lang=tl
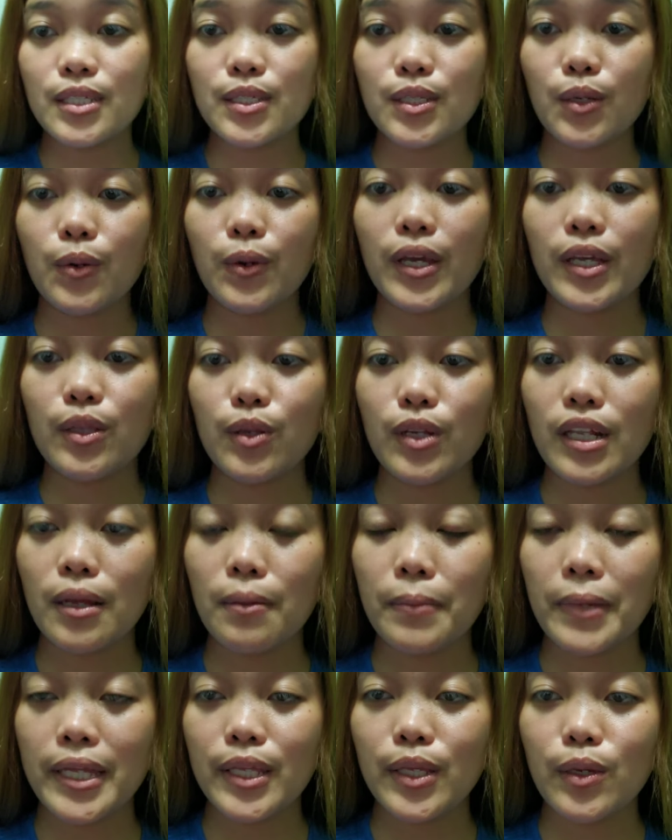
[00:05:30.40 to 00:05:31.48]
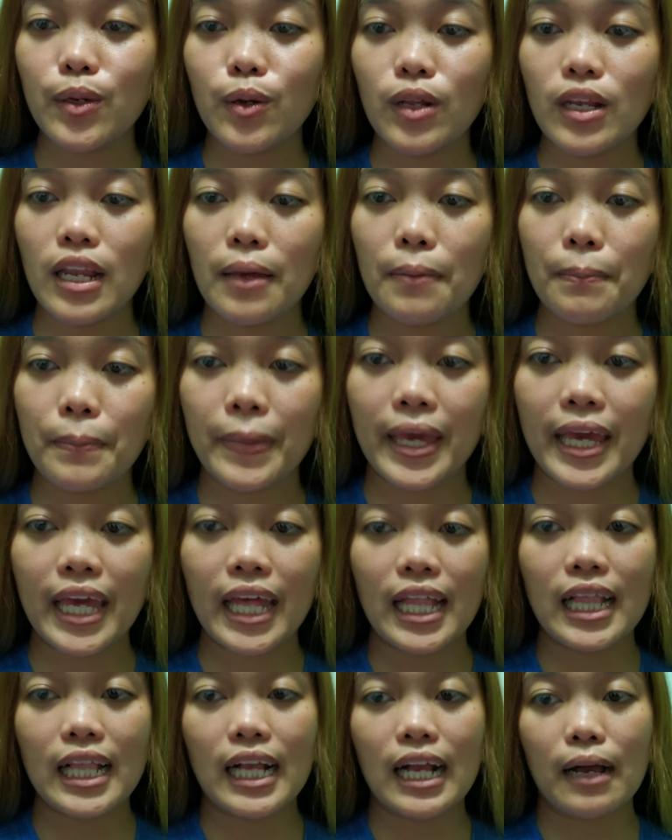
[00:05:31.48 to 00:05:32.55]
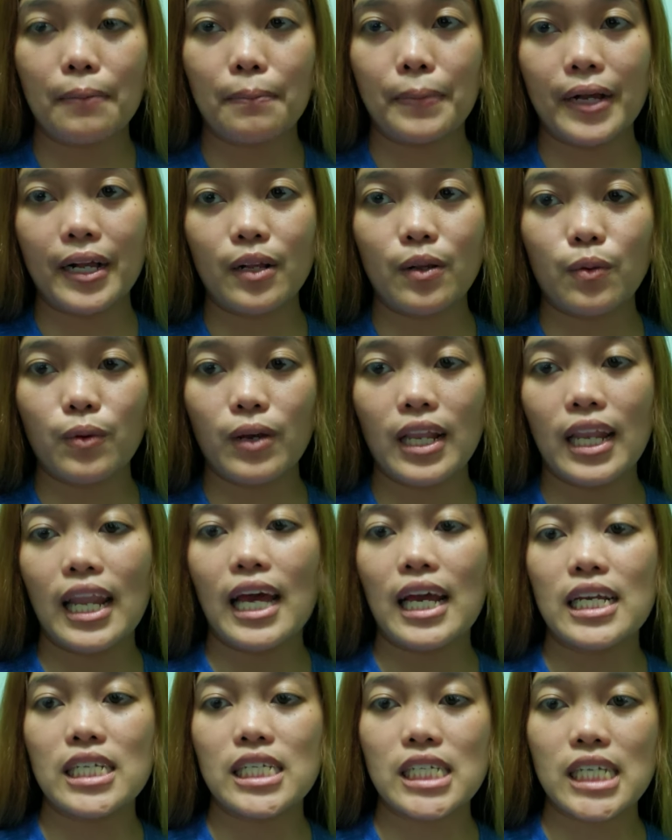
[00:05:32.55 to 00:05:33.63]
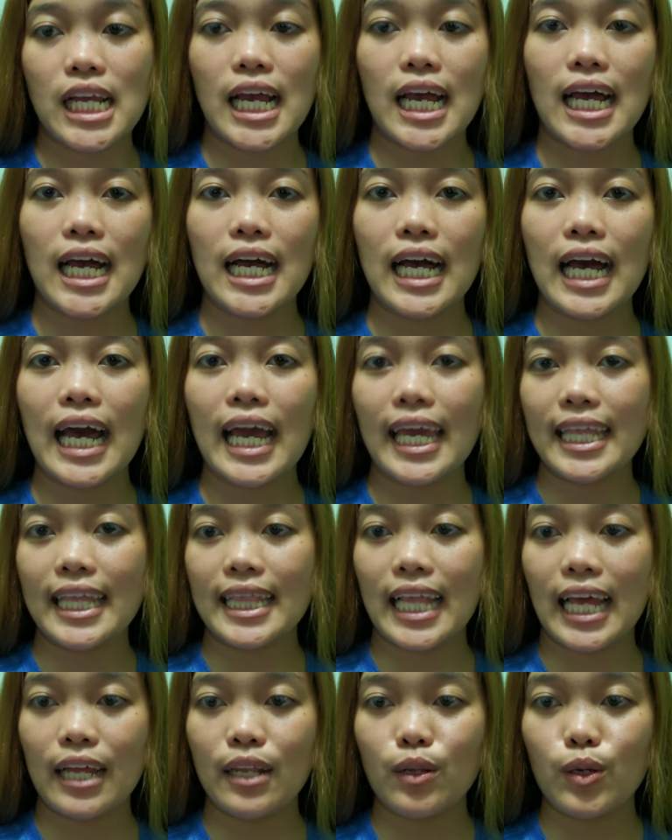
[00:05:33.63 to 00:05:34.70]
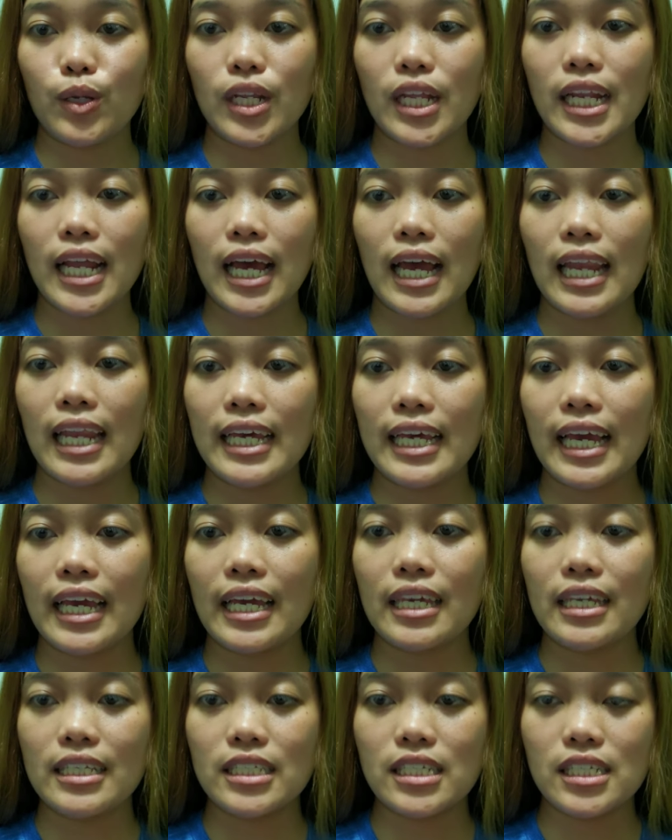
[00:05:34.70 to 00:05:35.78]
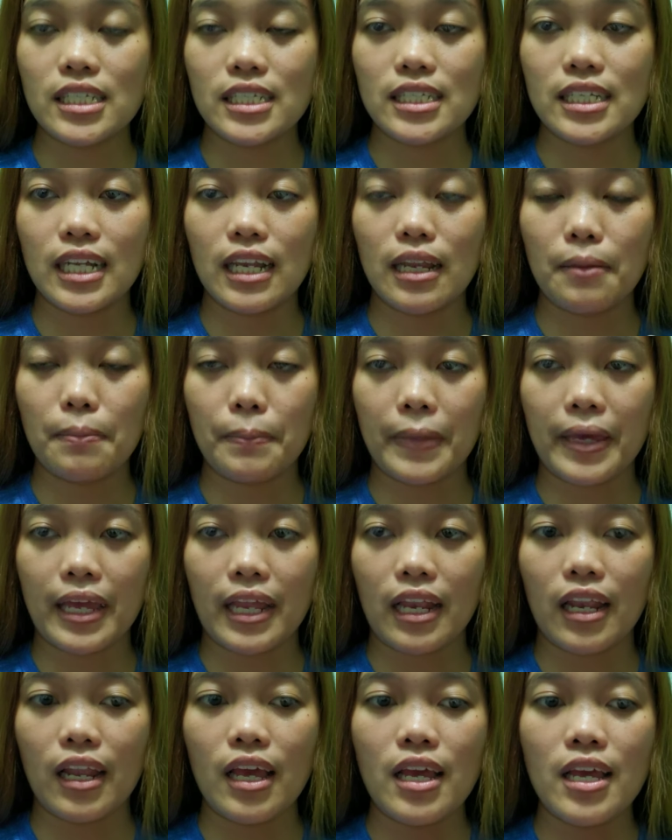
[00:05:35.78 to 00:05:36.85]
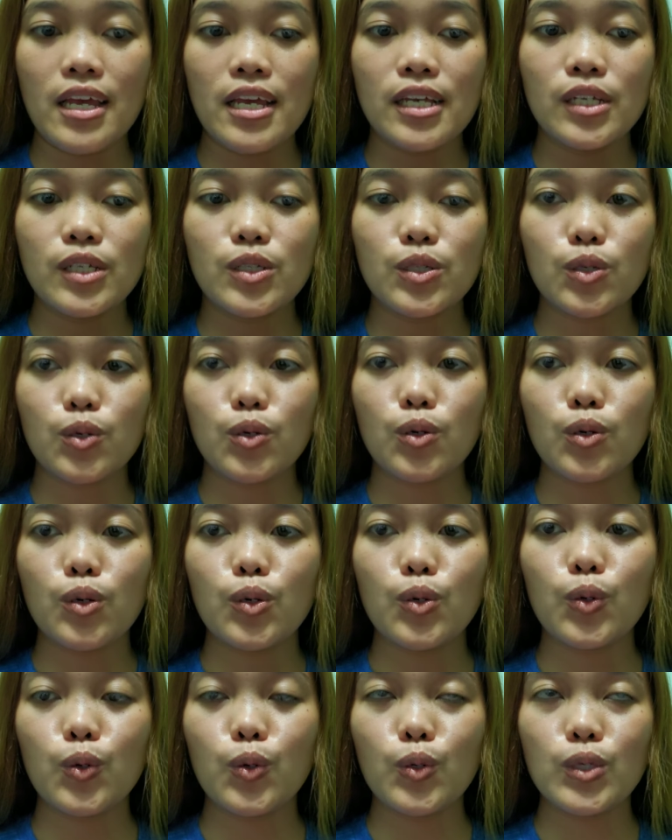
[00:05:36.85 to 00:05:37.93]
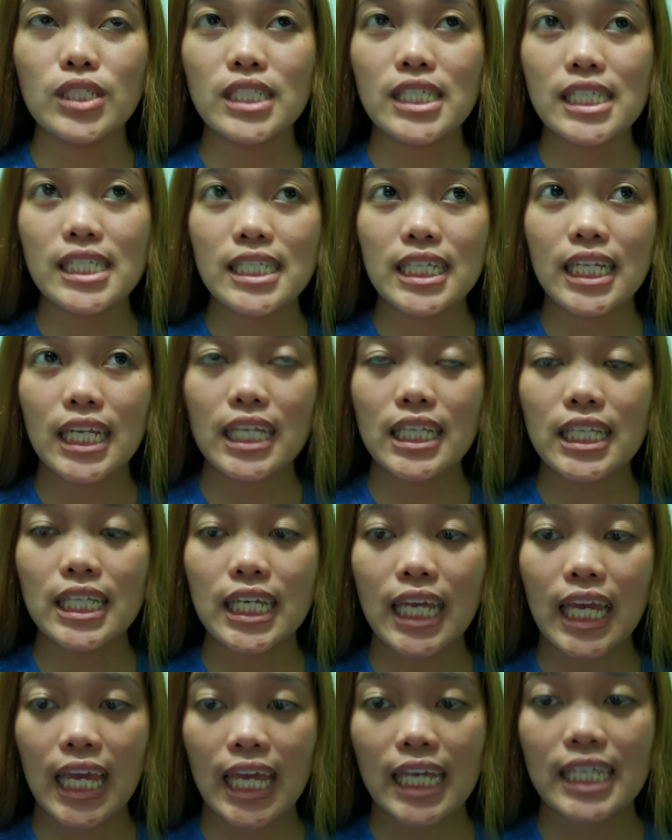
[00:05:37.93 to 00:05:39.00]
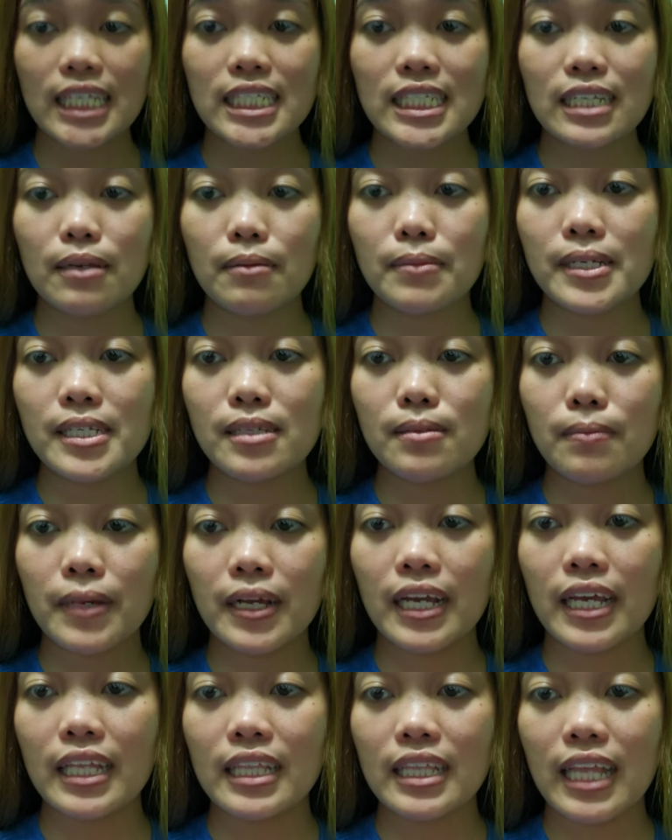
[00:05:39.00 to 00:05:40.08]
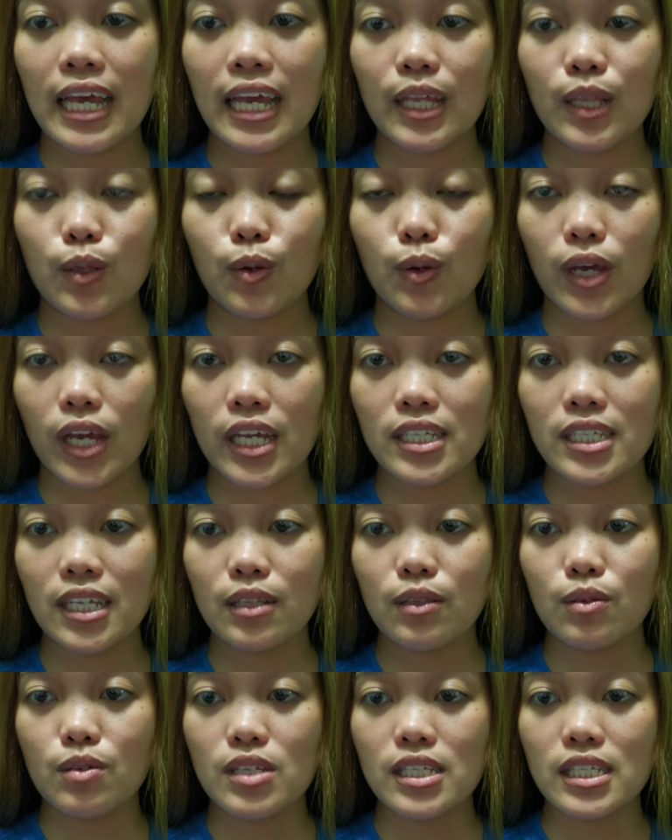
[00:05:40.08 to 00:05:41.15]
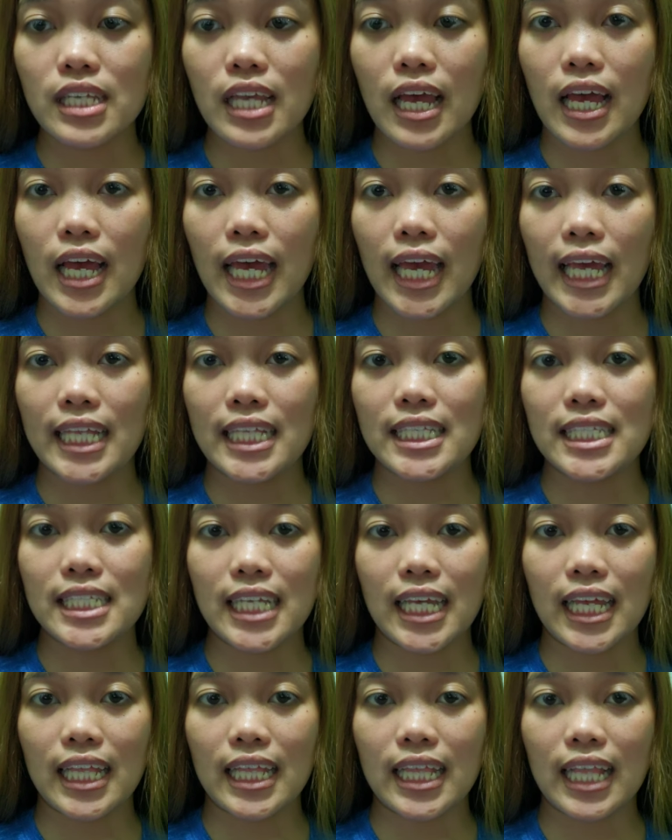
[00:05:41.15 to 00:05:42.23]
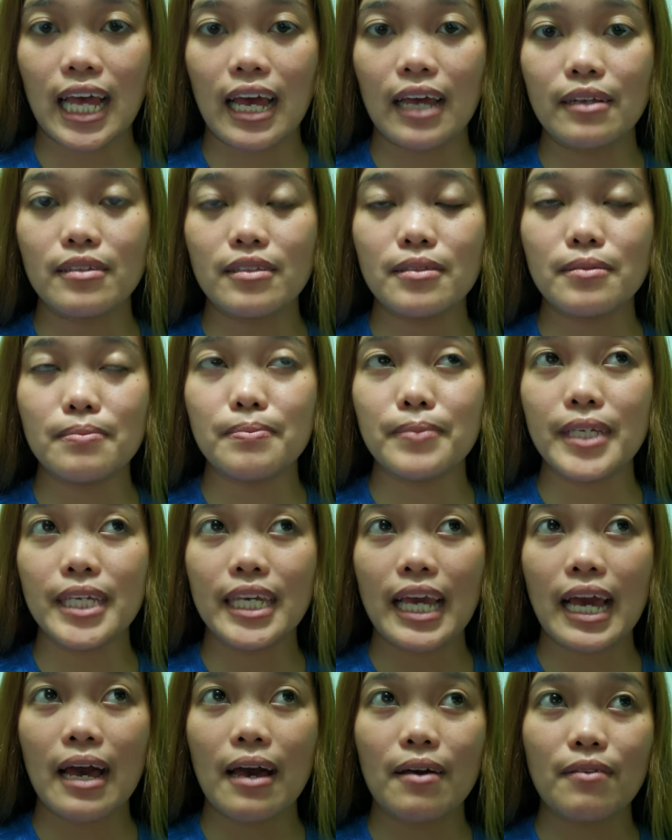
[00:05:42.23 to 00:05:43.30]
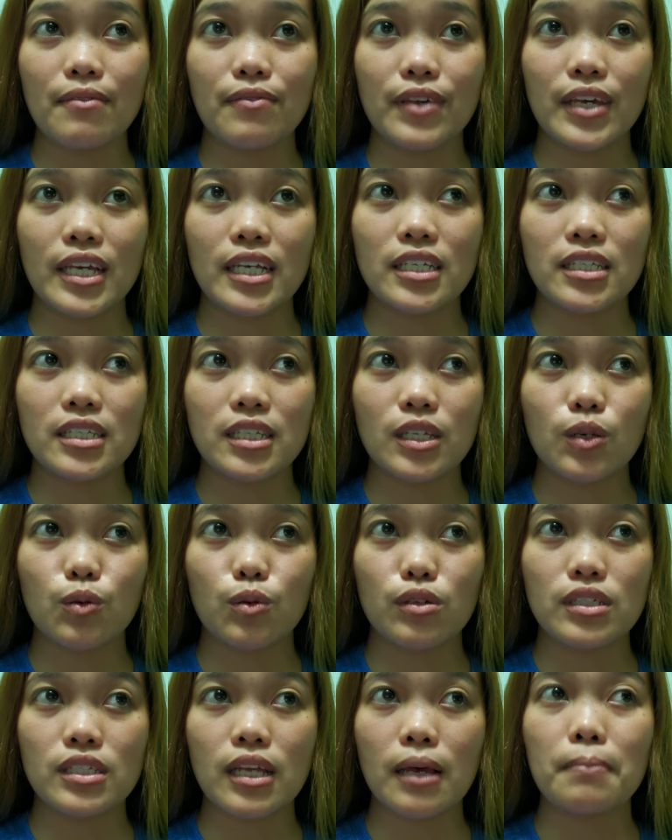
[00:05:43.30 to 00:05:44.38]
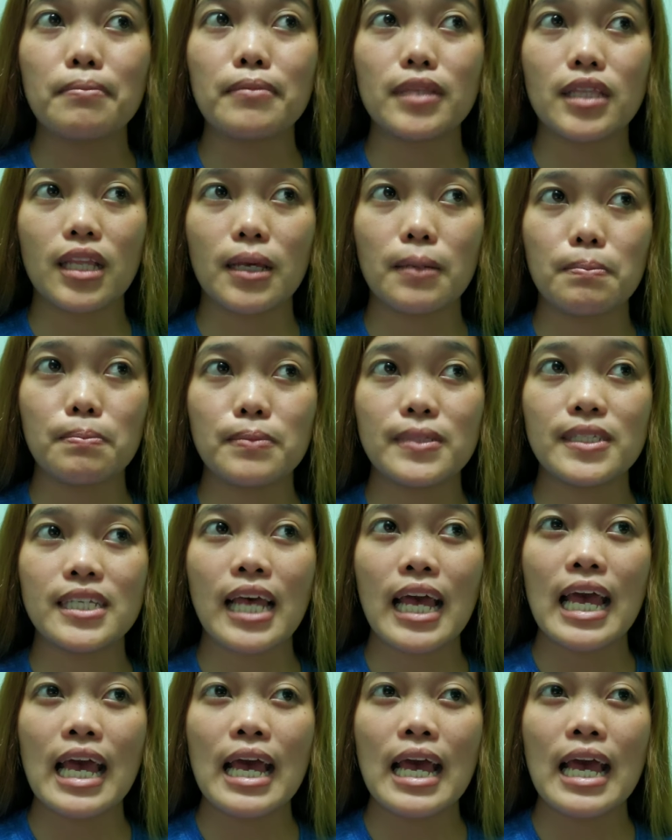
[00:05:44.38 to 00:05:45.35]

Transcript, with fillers: So, ito naman yung lapel kapag wala siyang kahit ano na nakalagay, just the lapel. So, just in case na mas maganda ito kaysa dun sa headset, I'll be having siguro some tips